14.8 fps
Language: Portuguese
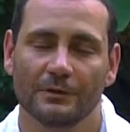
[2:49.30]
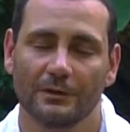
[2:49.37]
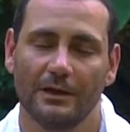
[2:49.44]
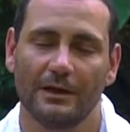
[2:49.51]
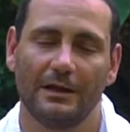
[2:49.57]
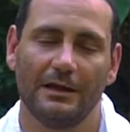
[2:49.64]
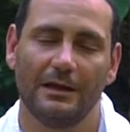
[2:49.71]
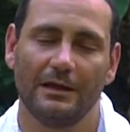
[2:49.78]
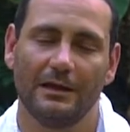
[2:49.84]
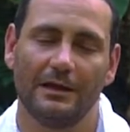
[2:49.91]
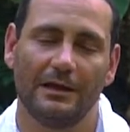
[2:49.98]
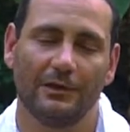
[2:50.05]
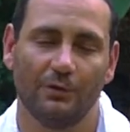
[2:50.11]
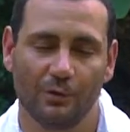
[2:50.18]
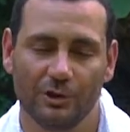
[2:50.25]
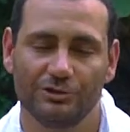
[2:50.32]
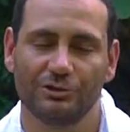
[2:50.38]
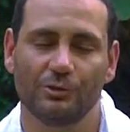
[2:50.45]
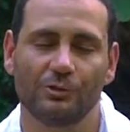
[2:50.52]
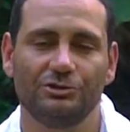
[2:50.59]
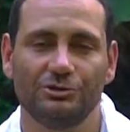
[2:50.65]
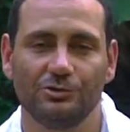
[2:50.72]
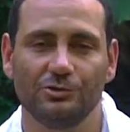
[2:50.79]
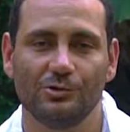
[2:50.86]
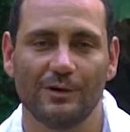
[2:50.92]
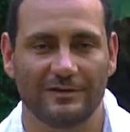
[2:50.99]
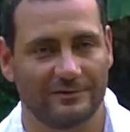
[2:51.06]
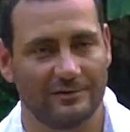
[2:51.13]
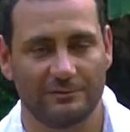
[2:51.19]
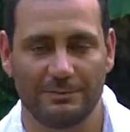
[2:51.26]
é, hoje eu continuo
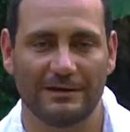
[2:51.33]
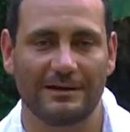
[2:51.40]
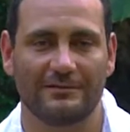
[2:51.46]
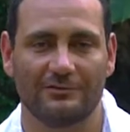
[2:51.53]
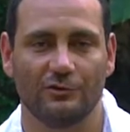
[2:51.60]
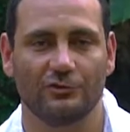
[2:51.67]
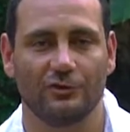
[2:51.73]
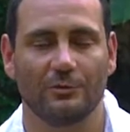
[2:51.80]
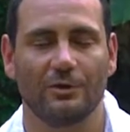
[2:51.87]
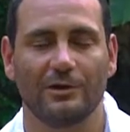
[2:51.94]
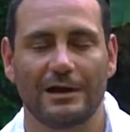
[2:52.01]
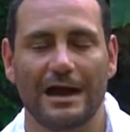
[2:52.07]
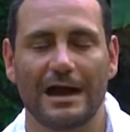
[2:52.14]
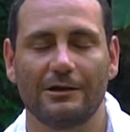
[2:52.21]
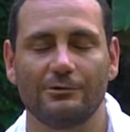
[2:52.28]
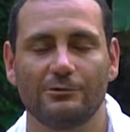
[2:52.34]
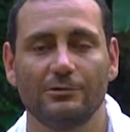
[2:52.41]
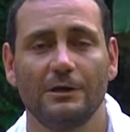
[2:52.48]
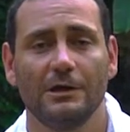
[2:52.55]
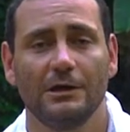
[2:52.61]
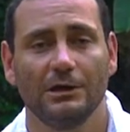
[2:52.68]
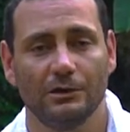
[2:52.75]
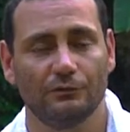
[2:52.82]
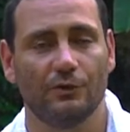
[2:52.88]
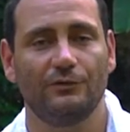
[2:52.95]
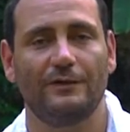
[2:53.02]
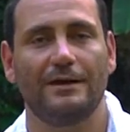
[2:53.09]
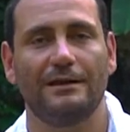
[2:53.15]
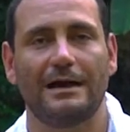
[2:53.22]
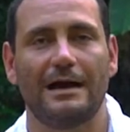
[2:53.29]
essa explicação sobre o oráculo e vou
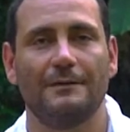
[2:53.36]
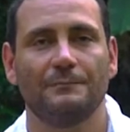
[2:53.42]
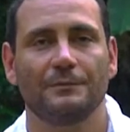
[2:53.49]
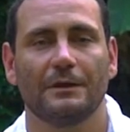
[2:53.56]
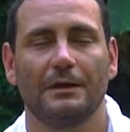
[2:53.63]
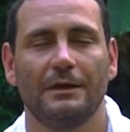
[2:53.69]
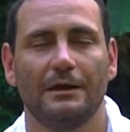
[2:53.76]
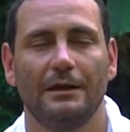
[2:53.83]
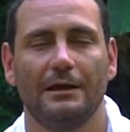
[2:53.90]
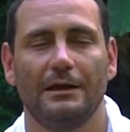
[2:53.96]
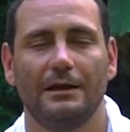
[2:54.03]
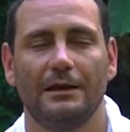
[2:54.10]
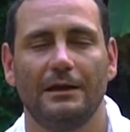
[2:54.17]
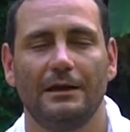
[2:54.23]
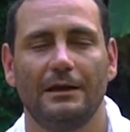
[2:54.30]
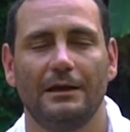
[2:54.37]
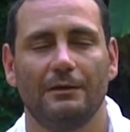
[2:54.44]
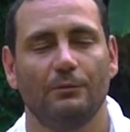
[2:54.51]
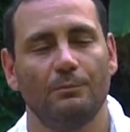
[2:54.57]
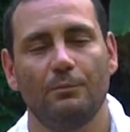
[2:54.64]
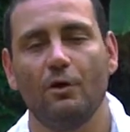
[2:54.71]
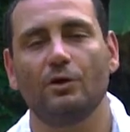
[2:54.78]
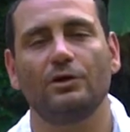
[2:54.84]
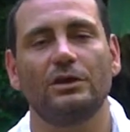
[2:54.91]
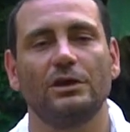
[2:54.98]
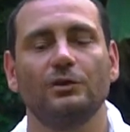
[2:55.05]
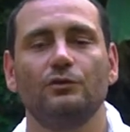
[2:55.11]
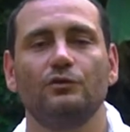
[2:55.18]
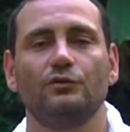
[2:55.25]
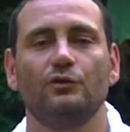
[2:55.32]
falar é, um
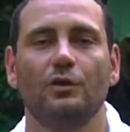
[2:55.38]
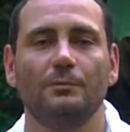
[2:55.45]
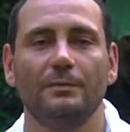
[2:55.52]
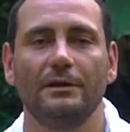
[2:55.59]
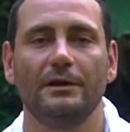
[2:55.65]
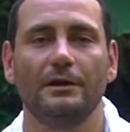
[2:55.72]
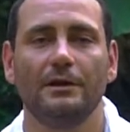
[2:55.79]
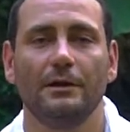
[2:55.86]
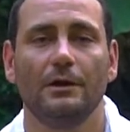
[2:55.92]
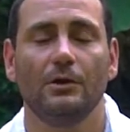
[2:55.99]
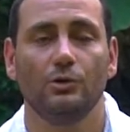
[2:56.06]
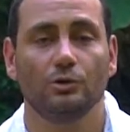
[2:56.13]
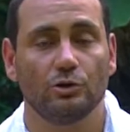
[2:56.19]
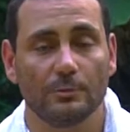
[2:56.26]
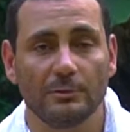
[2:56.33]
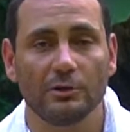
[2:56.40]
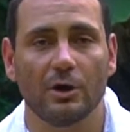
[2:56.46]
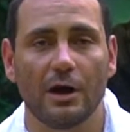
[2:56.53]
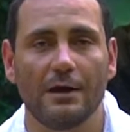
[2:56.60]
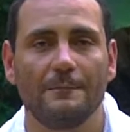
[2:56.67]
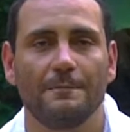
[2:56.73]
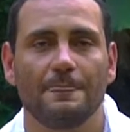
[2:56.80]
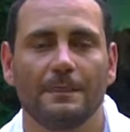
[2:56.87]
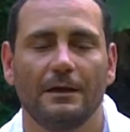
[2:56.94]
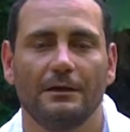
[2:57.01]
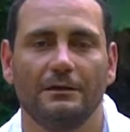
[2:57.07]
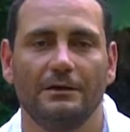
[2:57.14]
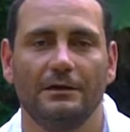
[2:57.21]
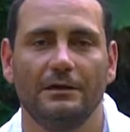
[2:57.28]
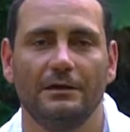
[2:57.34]
pouquinho sobre o dominó,
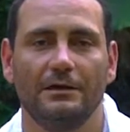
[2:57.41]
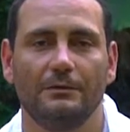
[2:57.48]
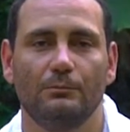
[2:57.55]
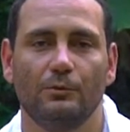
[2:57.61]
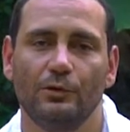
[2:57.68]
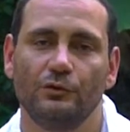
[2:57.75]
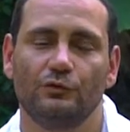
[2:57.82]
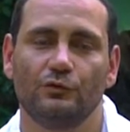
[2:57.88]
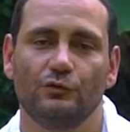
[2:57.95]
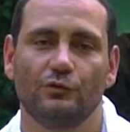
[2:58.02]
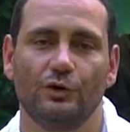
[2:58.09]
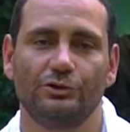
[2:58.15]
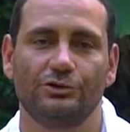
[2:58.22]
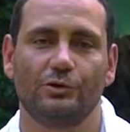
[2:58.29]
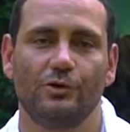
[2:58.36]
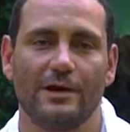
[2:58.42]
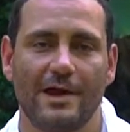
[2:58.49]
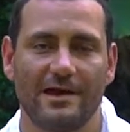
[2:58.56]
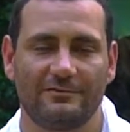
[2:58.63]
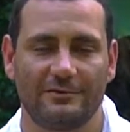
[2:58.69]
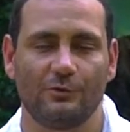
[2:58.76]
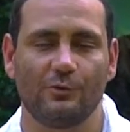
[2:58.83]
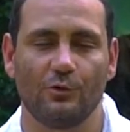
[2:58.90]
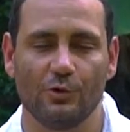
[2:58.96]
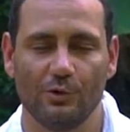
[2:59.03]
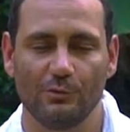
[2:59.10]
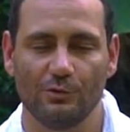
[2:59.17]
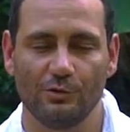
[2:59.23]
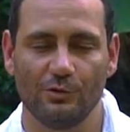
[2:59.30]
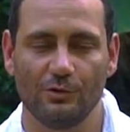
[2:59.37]
que muitos hoje conhecem
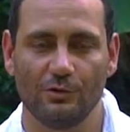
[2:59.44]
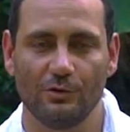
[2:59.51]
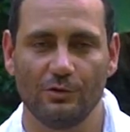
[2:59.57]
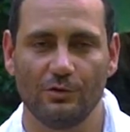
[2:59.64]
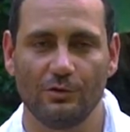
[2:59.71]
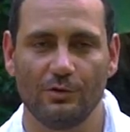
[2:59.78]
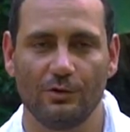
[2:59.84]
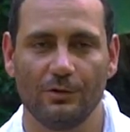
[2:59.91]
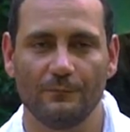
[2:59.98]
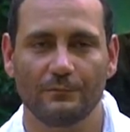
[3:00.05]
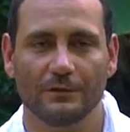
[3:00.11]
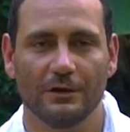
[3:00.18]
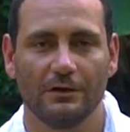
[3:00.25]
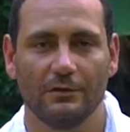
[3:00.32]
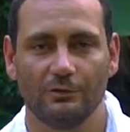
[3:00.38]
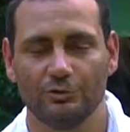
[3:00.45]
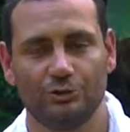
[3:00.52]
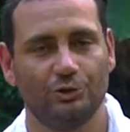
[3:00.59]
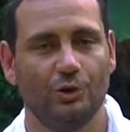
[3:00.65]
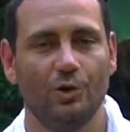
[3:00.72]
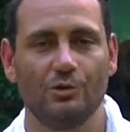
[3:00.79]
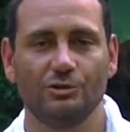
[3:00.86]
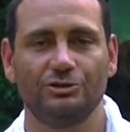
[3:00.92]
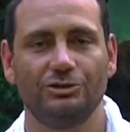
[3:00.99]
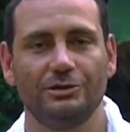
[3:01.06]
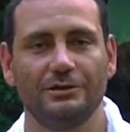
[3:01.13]
como um jogo de